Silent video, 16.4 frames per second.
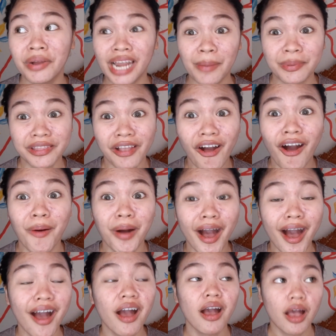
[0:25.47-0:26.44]
malapit ang,
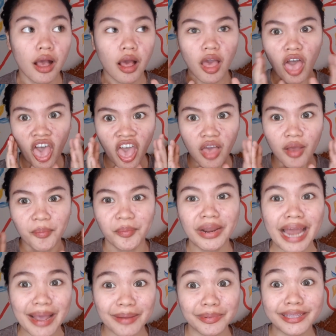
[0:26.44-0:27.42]
uh,
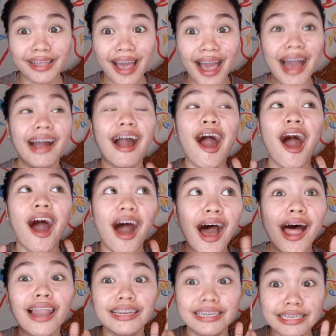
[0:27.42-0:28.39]
malapit na ang
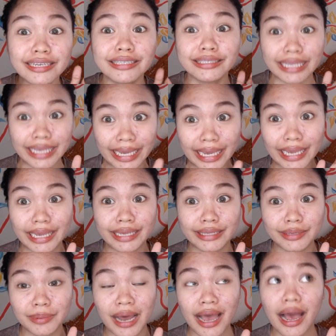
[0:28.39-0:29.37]
holiday,
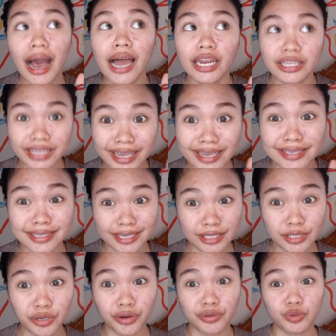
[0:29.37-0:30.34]
di ba? Holiday
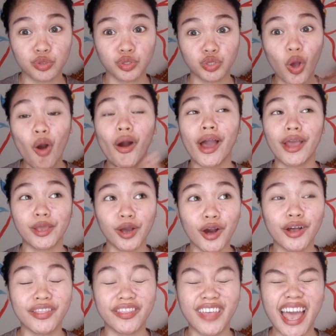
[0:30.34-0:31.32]
season. So,
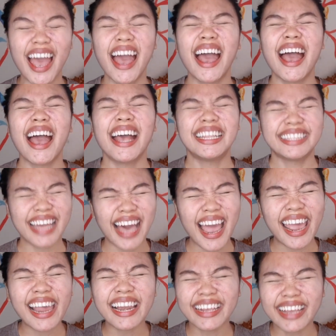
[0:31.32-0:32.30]
ngayon,
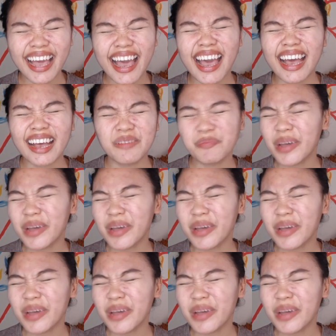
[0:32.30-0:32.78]
dahil nga,